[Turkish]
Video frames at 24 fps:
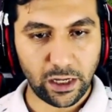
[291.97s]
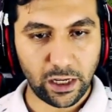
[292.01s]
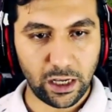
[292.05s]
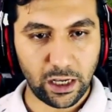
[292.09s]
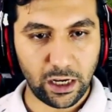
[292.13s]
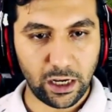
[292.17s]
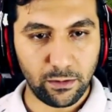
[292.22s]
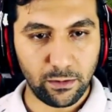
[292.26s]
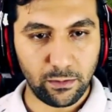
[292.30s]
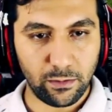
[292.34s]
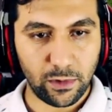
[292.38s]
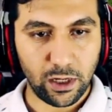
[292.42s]

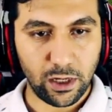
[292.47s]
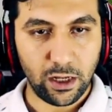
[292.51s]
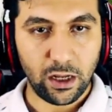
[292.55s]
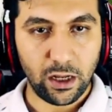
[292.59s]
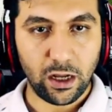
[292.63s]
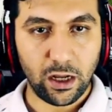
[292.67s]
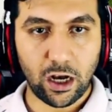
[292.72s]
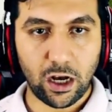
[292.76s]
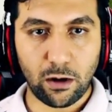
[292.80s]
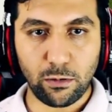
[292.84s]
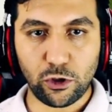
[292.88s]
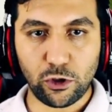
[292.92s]
gelelim.
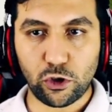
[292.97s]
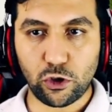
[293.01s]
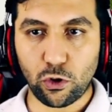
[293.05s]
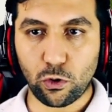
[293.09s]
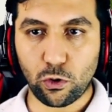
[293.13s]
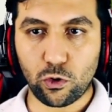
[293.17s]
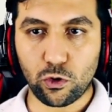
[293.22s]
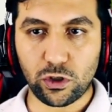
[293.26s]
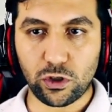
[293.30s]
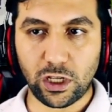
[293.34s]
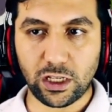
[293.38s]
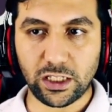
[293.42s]
Abi
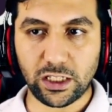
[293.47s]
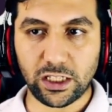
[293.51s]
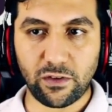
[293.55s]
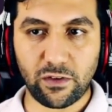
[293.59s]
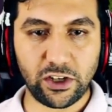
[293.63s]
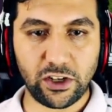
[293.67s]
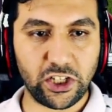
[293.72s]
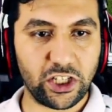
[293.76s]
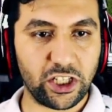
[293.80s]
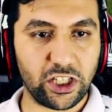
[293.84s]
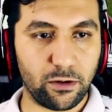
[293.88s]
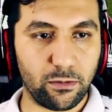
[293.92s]
çok güzel
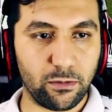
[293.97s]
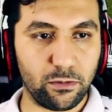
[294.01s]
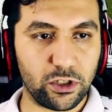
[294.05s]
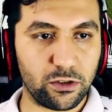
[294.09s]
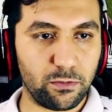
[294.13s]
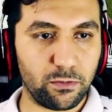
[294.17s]
savaş kitabımız